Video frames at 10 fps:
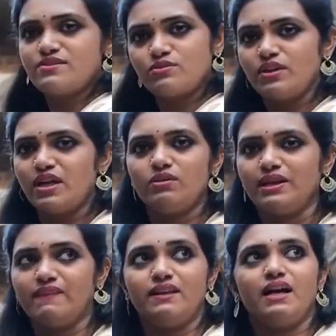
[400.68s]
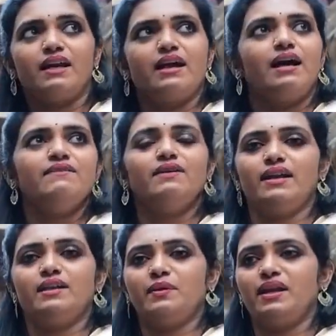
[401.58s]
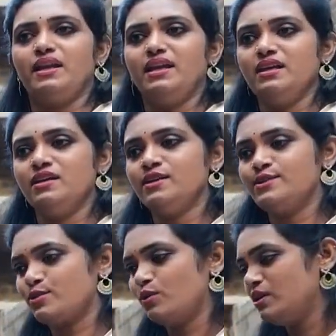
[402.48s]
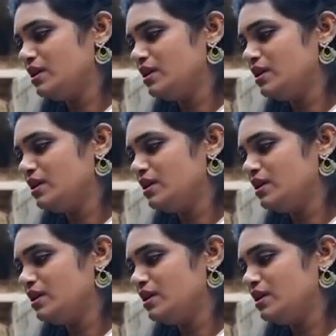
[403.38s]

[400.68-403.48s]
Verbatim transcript: చేస్తున్నారు కింద దాకా రానివ్వట్లేదు పిల్లల్ని సో